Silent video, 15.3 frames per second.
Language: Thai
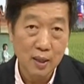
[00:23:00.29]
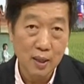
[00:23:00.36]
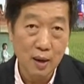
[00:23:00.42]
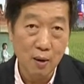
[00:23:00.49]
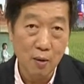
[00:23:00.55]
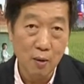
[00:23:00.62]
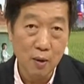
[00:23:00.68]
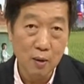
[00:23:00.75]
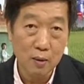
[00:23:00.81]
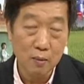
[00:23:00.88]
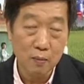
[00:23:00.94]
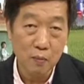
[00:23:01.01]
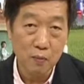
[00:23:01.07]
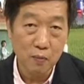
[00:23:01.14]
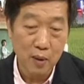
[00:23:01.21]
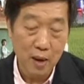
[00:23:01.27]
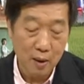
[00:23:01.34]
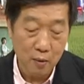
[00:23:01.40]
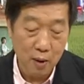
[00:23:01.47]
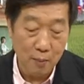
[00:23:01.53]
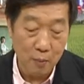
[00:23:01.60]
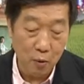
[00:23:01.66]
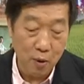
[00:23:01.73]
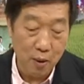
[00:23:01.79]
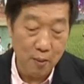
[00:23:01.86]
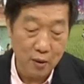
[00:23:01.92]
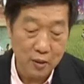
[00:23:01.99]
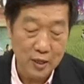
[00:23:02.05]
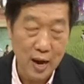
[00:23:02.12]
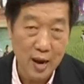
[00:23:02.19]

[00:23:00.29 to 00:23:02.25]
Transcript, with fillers: ที่เราให้ความรู้ความ